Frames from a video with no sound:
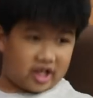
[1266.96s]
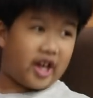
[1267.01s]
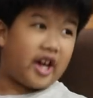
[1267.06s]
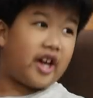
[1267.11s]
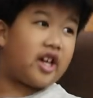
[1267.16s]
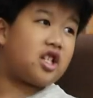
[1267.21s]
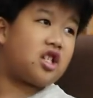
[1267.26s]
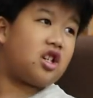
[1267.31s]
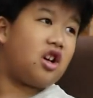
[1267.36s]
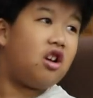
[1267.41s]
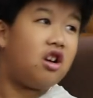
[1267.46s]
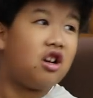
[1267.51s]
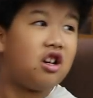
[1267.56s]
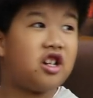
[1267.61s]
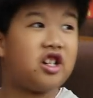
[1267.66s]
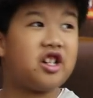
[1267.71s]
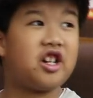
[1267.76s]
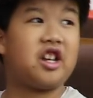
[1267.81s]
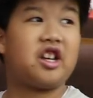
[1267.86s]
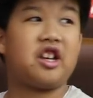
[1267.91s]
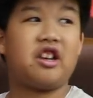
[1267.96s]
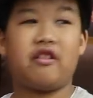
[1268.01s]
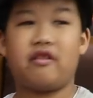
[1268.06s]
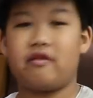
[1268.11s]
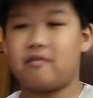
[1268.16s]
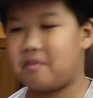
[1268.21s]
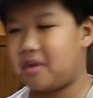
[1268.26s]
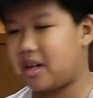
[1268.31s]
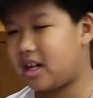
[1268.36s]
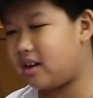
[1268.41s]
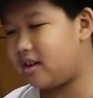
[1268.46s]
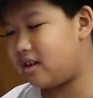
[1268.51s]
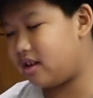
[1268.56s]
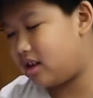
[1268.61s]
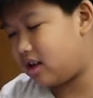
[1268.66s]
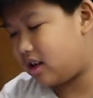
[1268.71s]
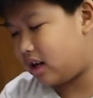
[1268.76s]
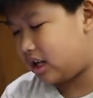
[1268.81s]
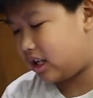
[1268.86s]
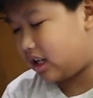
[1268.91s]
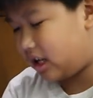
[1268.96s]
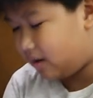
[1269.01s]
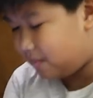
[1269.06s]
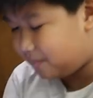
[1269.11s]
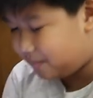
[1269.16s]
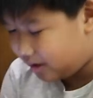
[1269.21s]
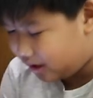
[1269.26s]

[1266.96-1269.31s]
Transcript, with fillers: Yeah, it's weird. I can't pick a, I can't